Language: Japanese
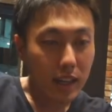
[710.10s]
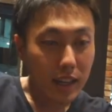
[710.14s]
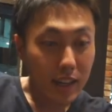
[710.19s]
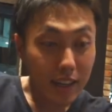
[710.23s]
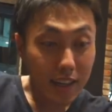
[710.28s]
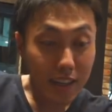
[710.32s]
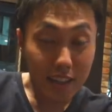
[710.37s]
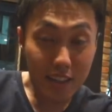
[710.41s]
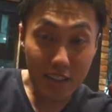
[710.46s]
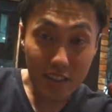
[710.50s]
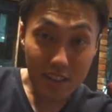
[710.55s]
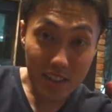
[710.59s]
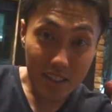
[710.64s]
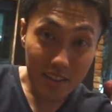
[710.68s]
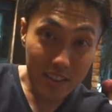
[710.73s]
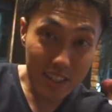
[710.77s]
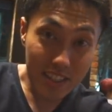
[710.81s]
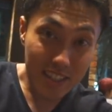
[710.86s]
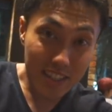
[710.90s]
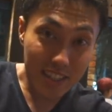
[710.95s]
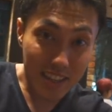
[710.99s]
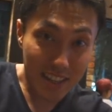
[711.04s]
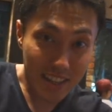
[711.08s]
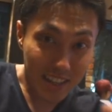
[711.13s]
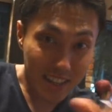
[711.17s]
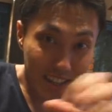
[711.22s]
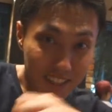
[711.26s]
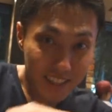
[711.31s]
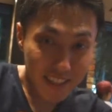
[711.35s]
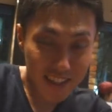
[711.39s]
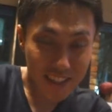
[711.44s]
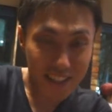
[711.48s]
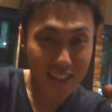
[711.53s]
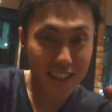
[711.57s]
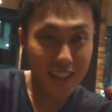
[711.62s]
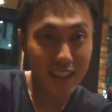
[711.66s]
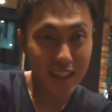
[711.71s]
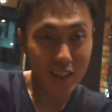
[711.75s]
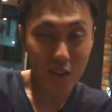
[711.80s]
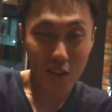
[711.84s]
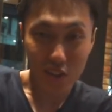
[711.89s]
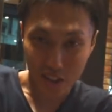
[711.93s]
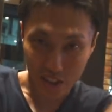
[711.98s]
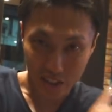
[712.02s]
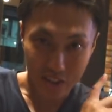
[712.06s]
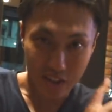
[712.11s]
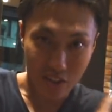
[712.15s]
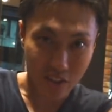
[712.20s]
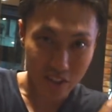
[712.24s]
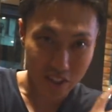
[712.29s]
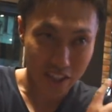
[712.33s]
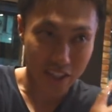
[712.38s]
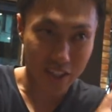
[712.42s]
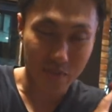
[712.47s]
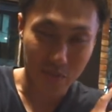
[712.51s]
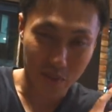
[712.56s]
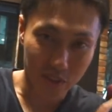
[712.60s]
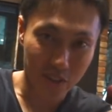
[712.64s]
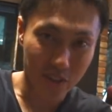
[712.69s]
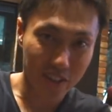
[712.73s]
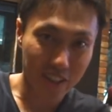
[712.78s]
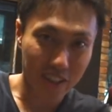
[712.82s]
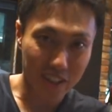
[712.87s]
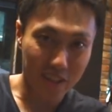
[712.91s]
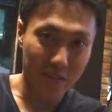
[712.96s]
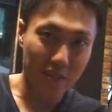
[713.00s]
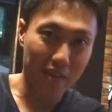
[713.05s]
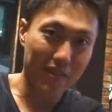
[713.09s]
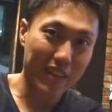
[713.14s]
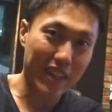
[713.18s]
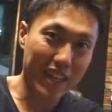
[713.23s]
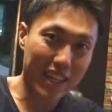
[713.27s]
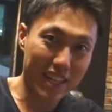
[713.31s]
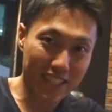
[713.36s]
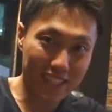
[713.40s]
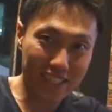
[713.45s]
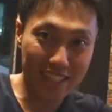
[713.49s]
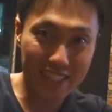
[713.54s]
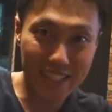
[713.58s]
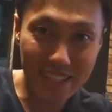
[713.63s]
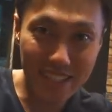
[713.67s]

はいごちそうでしたじゃあホテルの方に戻りたいと思います